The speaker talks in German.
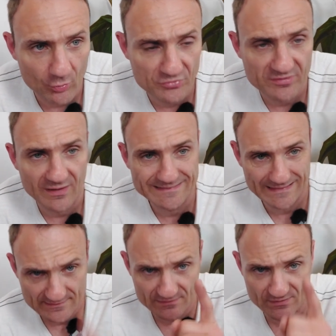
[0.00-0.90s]
Und
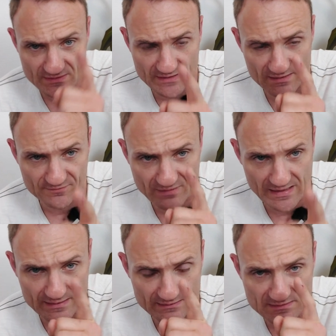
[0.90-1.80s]
das ist wirklich eine
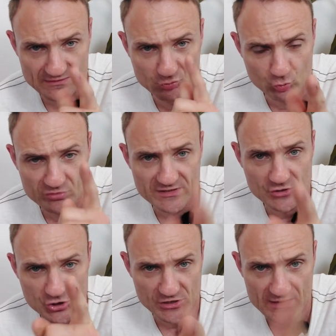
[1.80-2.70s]
Frage, die du
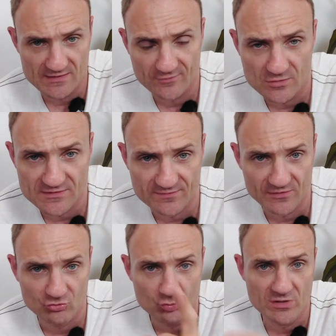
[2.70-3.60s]
dir stellen solltest,
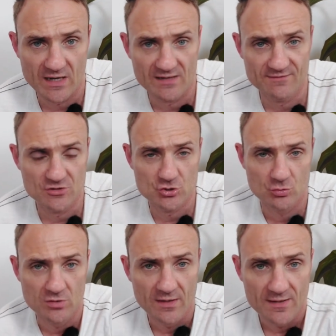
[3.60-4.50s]
wenn du in einen Wing
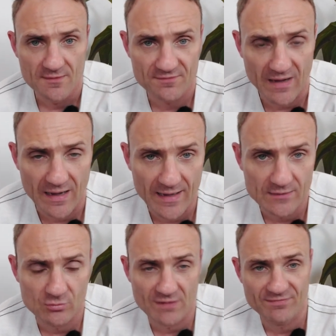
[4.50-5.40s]
Chun
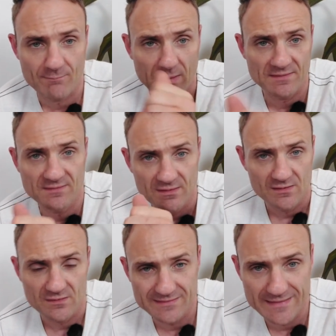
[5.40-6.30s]
Verein oder Verband
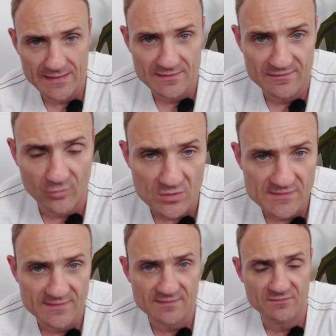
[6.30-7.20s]
gehen
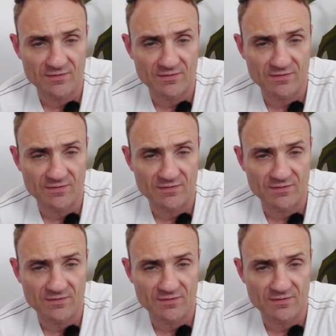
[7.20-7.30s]
solltest.